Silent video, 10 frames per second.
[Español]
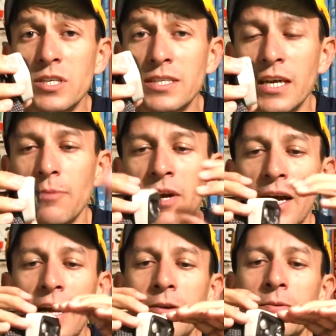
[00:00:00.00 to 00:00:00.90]
muy sencilla de
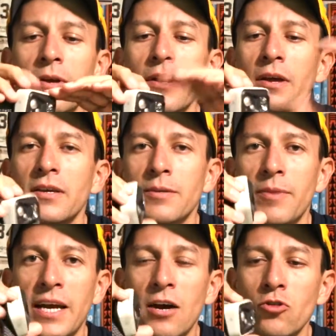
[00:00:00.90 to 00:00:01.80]
manejar, se
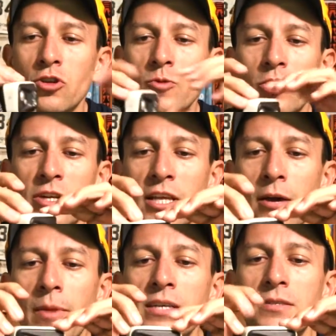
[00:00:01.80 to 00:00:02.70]
maneja con dos botones
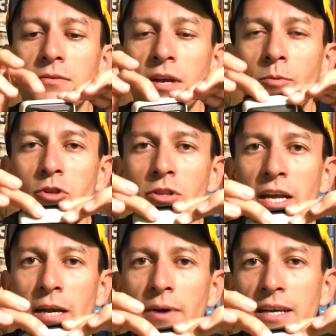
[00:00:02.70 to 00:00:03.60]
nada más, el botón
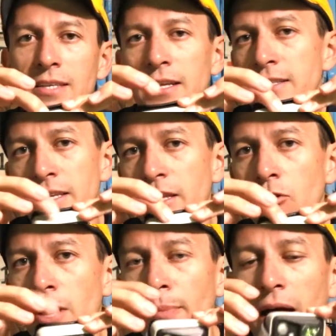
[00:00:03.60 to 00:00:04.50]
de arriba que es el de
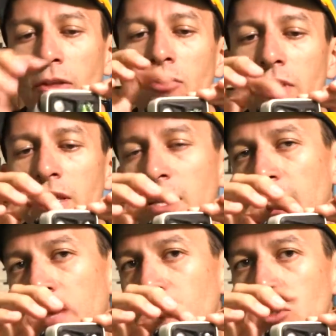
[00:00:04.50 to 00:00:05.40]
encendido y apagado y
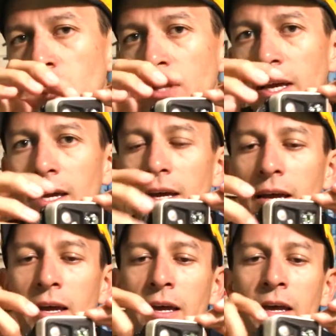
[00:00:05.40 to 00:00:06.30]
tiene la función de
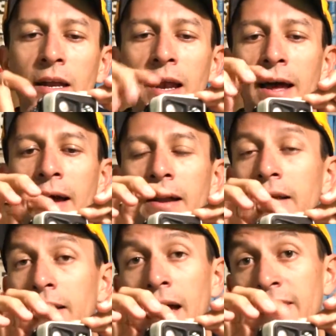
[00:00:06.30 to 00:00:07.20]
eh,
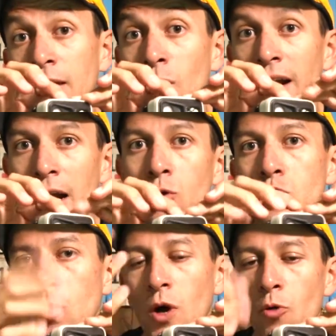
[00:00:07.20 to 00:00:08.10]
atenuar la
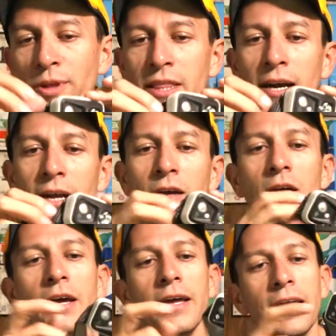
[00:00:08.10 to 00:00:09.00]
luz o aumentarla
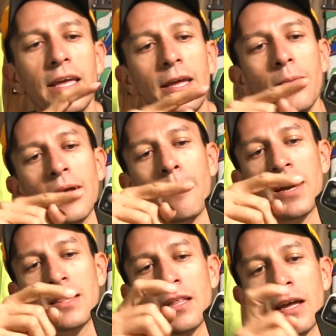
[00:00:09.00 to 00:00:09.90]
y la
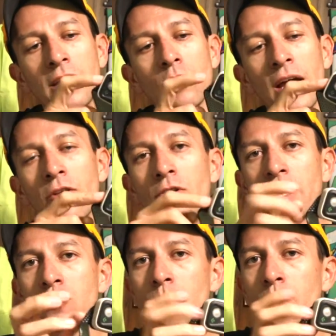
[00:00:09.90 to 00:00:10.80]
parte de aquí de un lado
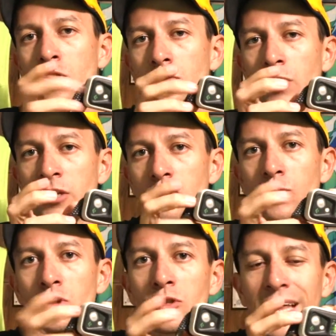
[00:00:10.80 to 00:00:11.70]
que es un, es
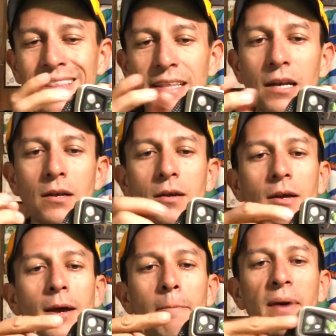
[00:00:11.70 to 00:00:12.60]
un botón táctil
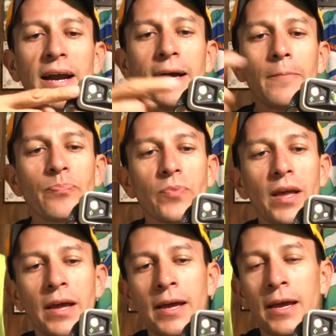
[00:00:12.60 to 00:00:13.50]
para
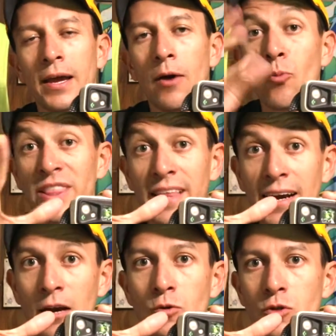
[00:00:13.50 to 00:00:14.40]
eh,
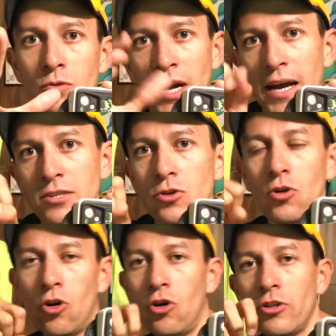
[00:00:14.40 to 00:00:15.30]
aumentar la luz de un
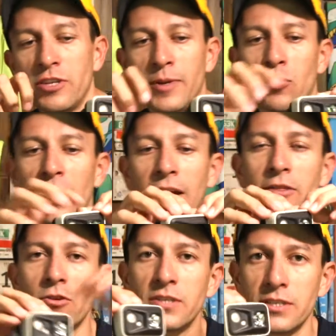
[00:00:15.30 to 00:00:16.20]
trancazo o disminuirla,
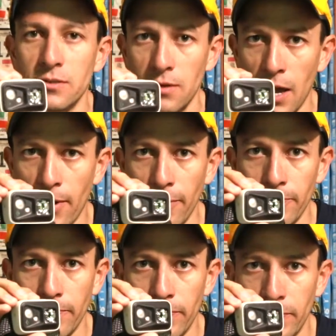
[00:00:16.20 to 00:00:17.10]
entonces ahí va
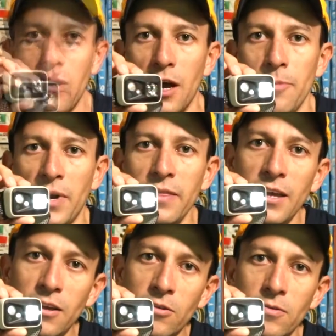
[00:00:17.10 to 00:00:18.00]

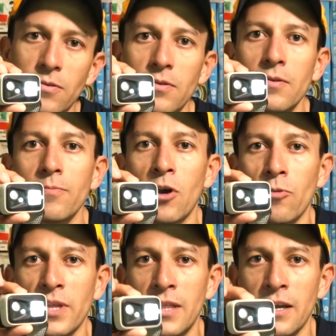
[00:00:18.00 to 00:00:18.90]
prende.
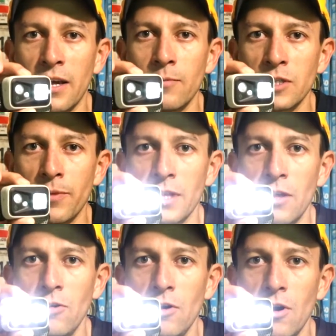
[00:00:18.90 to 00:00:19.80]
Para aumentar dejamos
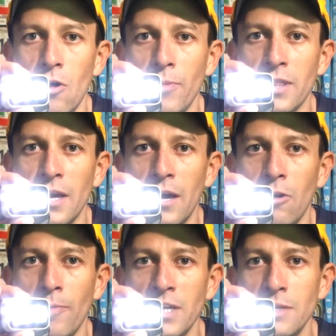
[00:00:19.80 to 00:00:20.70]
apretado, aumenta
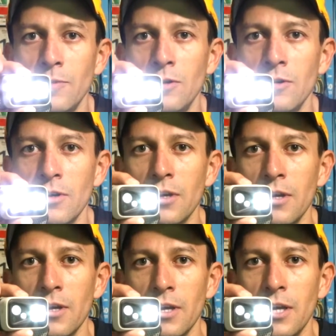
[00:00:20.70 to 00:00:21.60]
a lo máximo
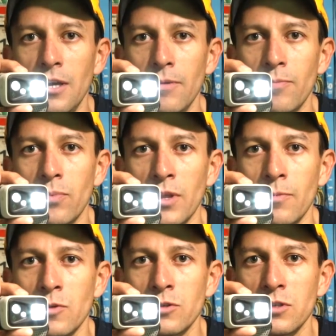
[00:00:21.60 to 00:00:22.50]
y
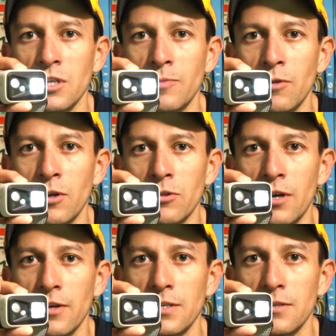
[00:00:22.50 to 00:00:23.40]
podemos disminuir
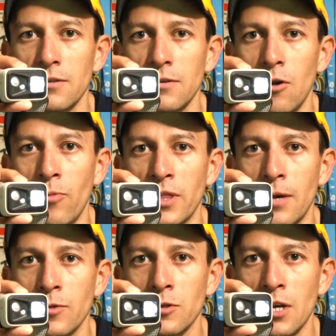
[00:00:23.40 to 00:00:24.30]
otra vez.
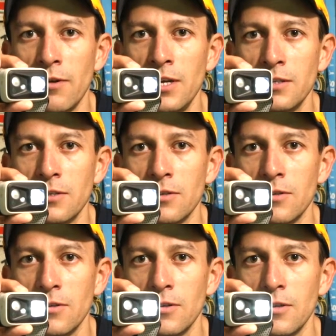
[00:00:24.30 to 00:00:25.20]
Aumentamos otra vez
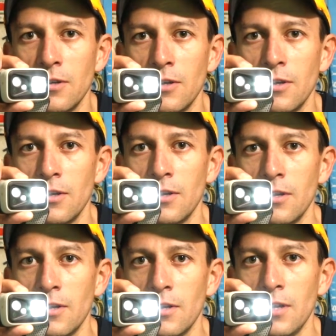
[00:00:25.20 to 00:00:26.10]

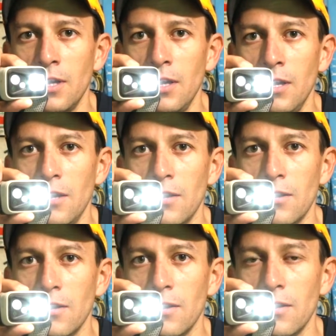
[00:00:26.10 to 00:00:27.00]
y
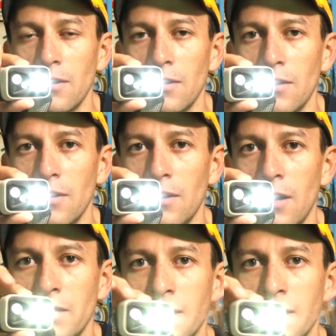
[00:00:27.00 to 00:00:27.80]
ahí